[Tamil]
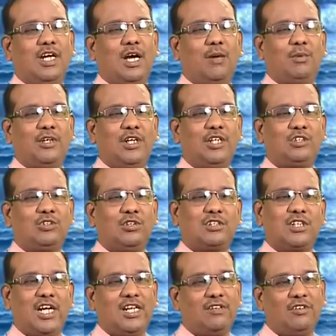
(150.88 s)
அப்போ நரி
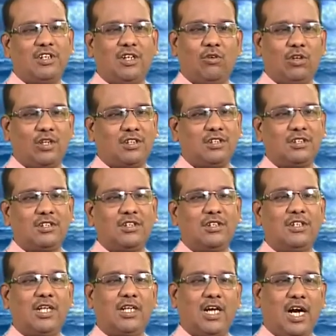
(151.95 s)
சொல்லித்தான் அறிவு இருக்கா உனக்கு
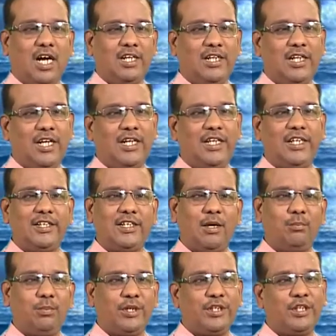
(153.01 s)
இந்த காட்டிலே நீ
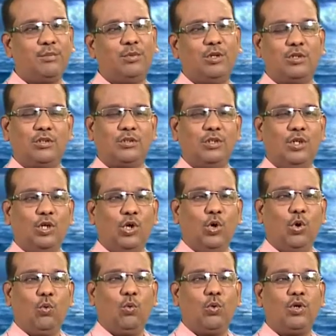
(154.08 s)
தான் பெரிய மிருகம்
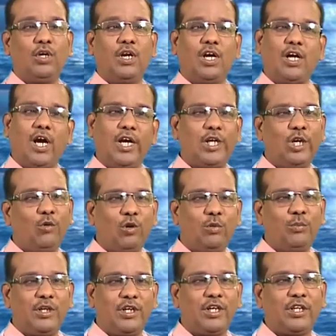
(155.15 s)
உன்னை காட்டிலும் ஒரு
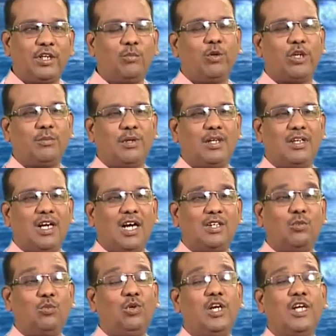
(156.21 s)
மிருகம் இருக்க முடியுமா
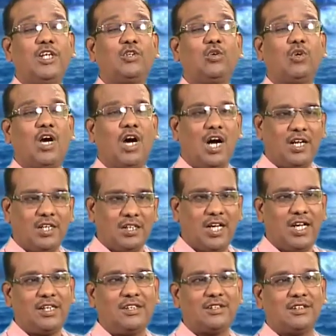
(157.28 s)
அது உள்ளே ஏதோ ஒரு ஆடு
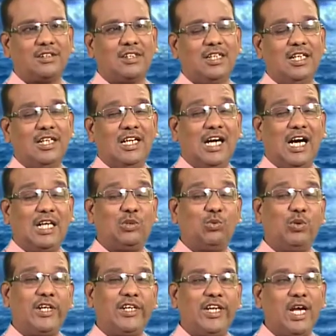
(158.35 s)
தான் இருக்குது அது
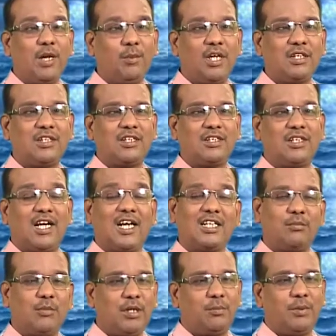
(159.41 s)
உன்னை ஏமாத்துறதுக்காக
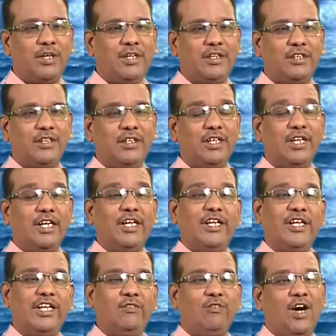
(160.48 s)
அந்த மாதிரி பண்ணியிருக்கு
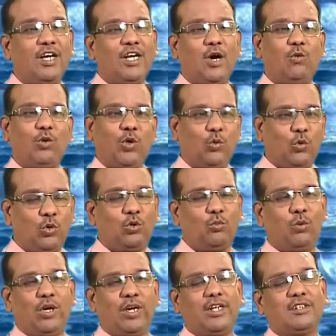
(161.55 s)
நீ வா நான் உன்னை கூட்டு
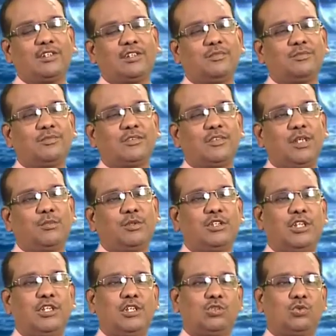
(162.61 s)
போகிறேன்னுச்சான் இப்போ
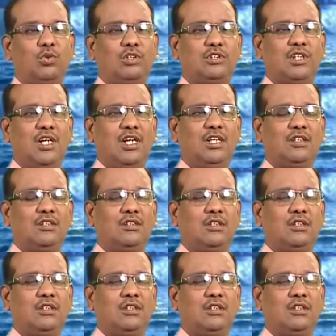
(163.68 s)
சிங்கம் சொல்லிச்சான்